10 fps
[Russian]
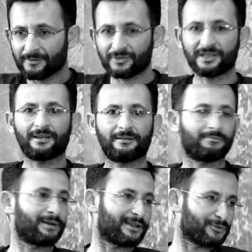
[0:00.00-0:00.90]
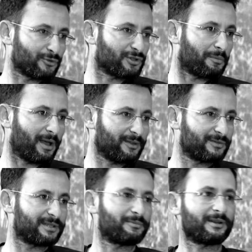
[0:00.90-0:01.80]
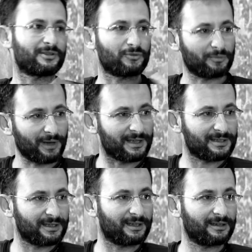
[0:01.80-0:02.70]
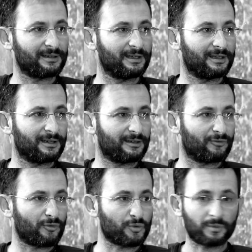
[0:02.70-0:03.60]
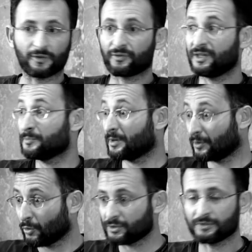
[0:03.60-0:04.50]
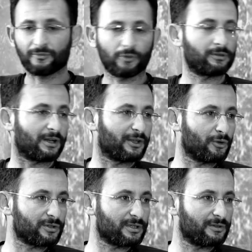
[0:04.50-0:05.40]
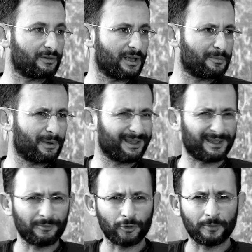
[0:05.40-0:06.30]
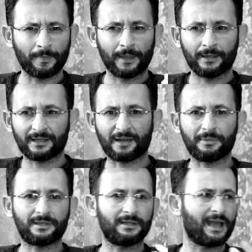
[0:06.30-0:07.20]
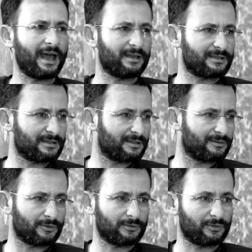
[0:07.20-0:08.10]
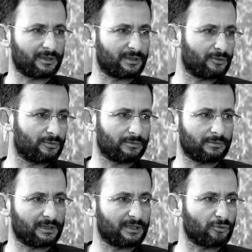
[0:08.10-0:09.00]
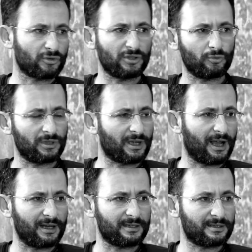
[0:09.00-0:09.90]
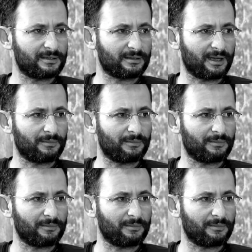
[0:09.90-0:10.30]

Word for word: все празднуют шаббат, все празднуют праздники, в общем-то, в кипах ходят вот религиозные евреи, поэтому как бы теряется вот, вот это, это уже не уникальность. Э, как